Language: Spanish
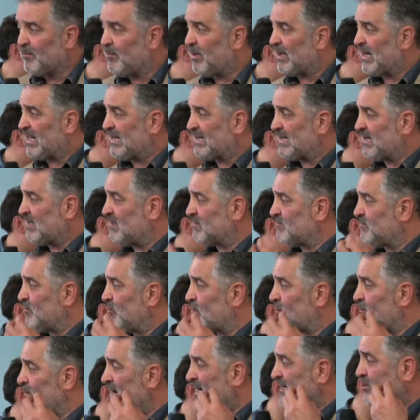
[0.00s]
para
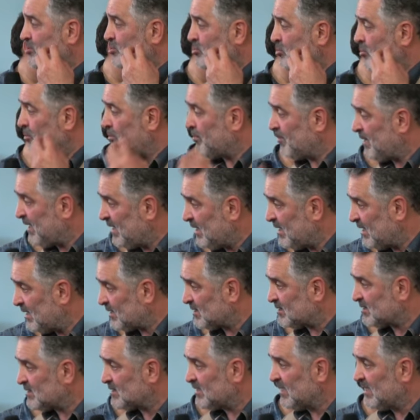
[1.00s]
transformar sus
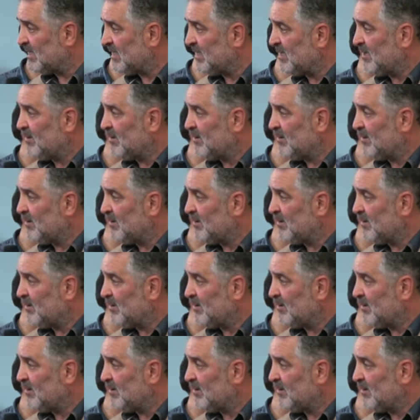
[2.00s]
vidas,